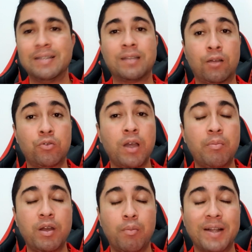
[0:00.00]
Será que o
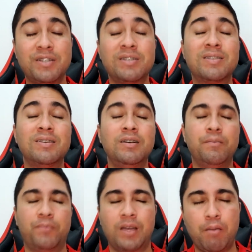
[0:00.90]
Gabriel Batista
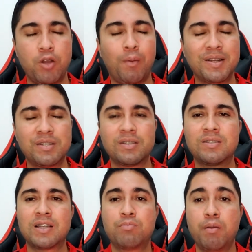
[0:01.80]
Gabriel Batista
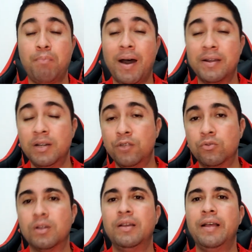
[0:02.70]
está se preparando